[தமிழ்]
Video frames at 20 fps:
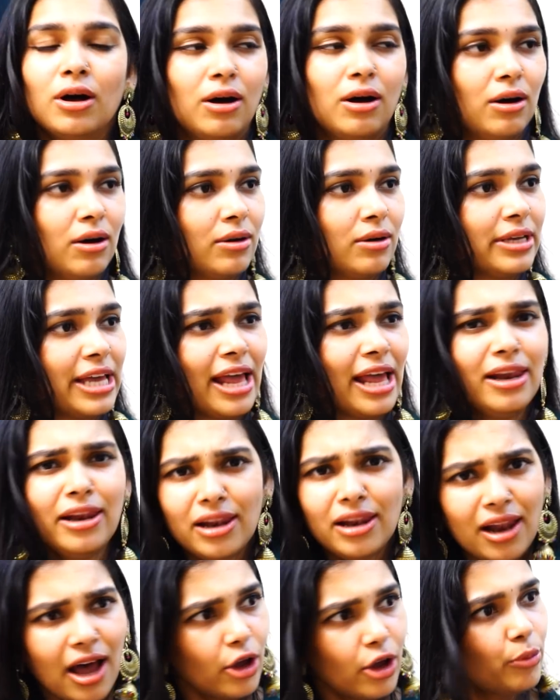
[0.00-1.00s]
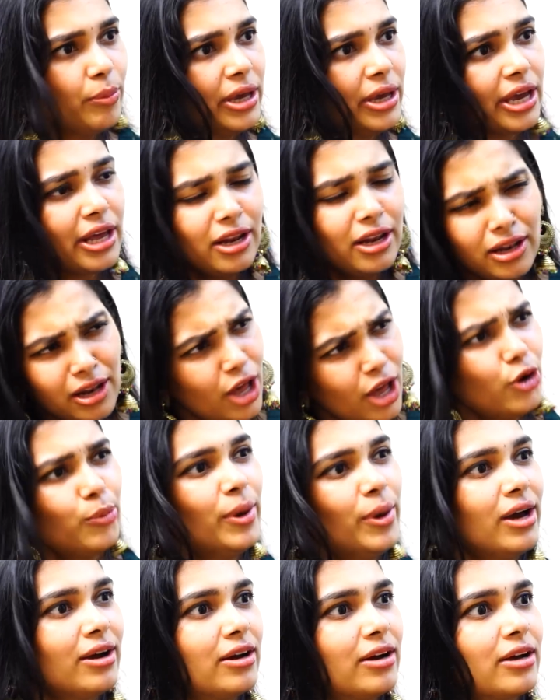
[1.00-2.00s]
uh, எல்லாருமே
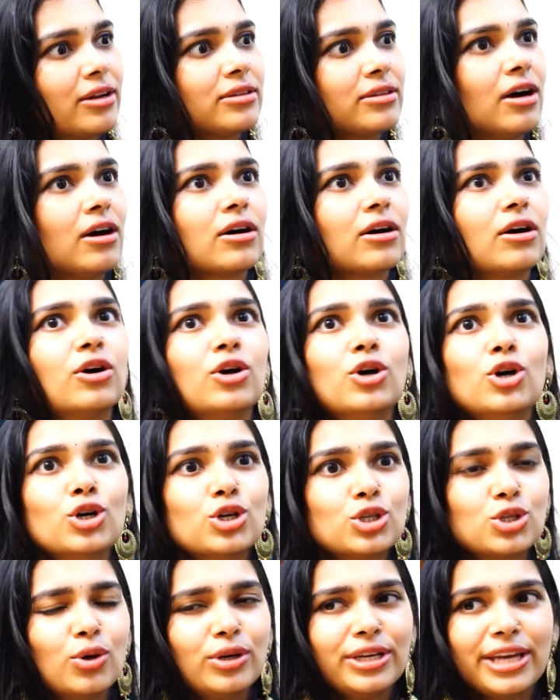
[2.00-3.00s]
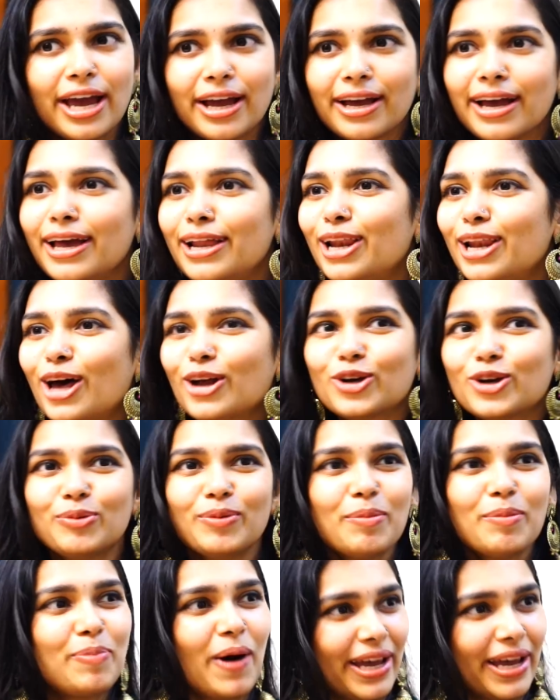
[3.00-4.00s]
எல்லாருமே அங்கே இருந்தாங்க ஸோ எங்கள்
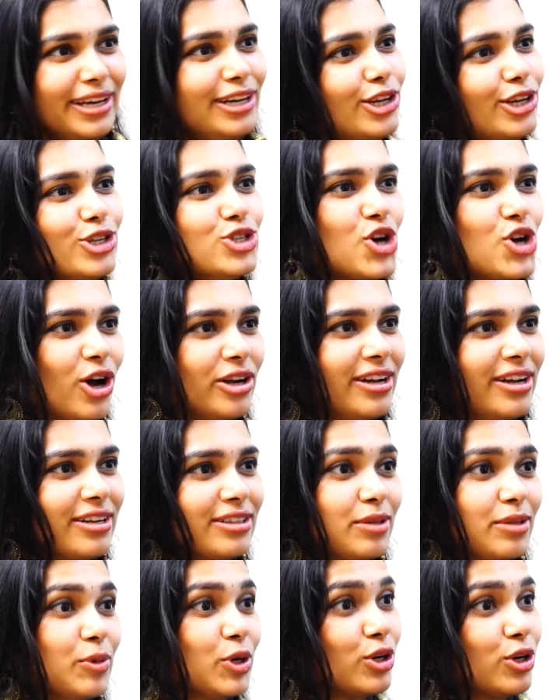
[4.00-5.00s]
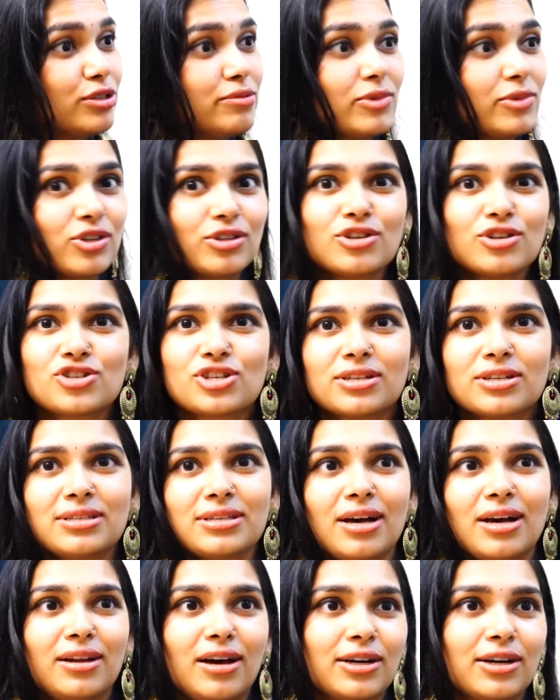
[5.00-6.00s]
எல்லாருக்குமே பயங்கர ஜாலியாக இருந்தது பிகாஸ்
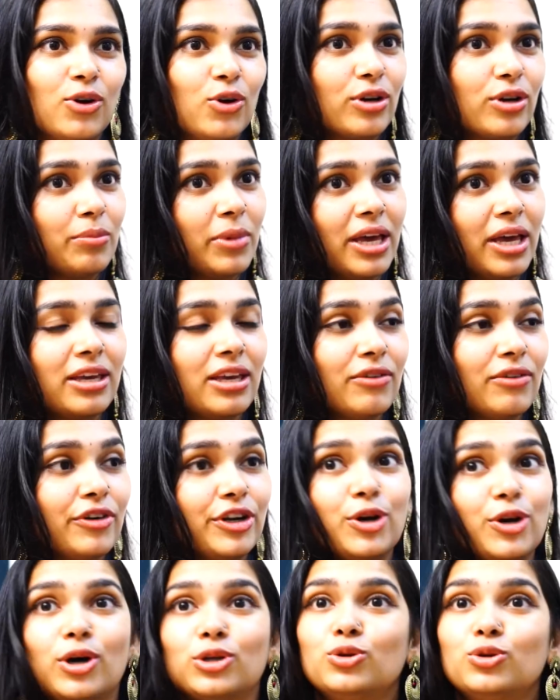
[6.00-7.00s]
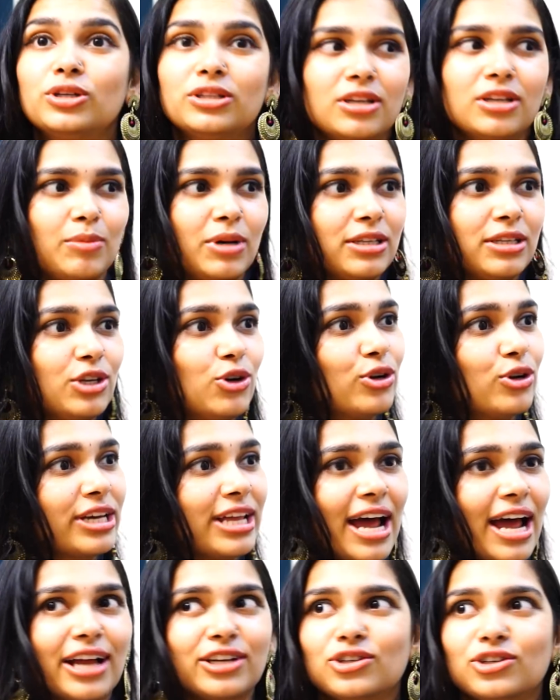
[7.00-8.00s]
மியூசிஷியன்ஸாக நாங்கள் ஒரு மேக்கிங் வீடியோ அதுவும் இந்த மாதிரி ஒரு
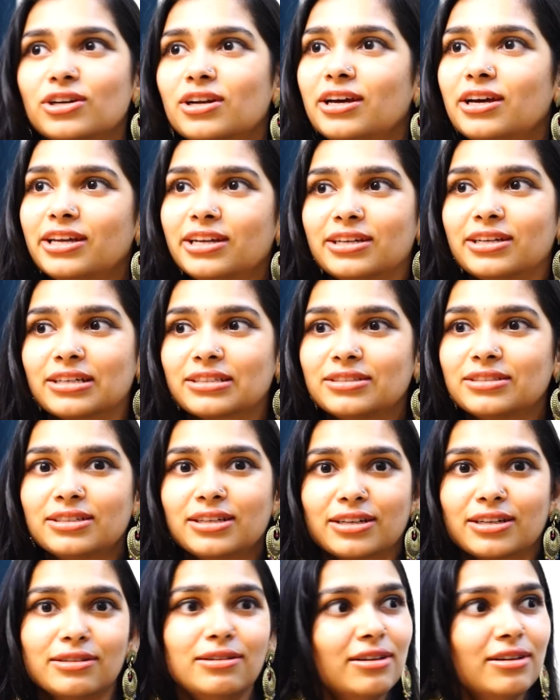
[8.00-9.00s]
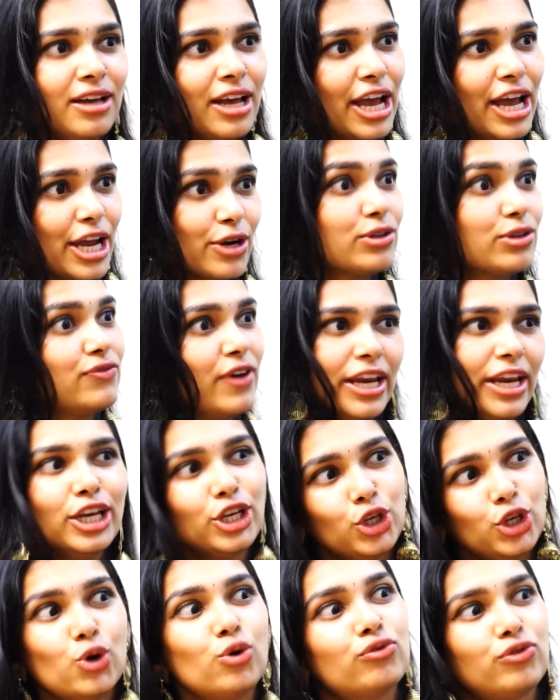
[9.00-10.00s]
கிராண்டியூரில் இருக்கிறதுங்கிறது இட் இஸ் வெரி
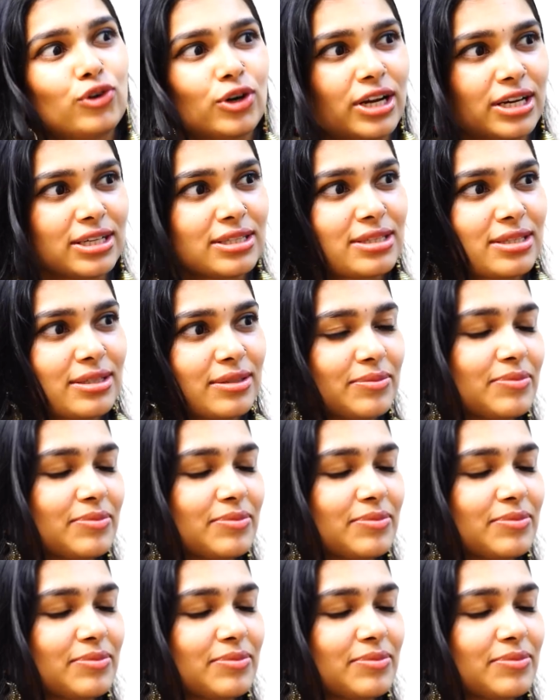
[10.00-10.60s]
நியூ ஃபார் அஸ்